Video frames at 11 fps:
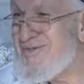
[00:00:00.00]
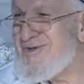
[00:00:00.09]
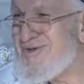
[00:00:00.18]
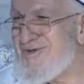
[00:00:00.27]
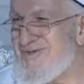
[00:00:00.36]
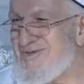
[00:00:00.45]

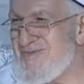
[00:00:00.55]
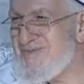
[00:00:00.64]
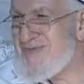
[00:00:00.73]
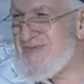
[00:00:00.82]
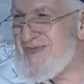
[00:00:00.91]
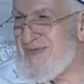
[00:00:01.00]
mü?
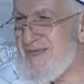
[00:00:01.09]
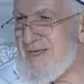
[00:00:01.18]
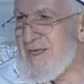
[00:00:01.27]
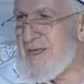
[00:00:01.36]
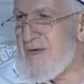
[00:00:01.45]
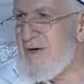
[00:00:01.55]

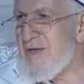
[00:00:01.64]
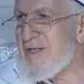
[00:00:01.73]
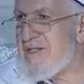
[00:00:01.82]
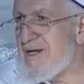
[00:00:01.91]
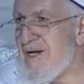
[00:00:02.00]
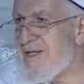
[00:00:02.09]

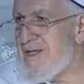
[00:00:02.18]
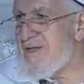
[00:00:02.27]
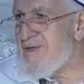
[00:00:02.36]
Ona dikkat et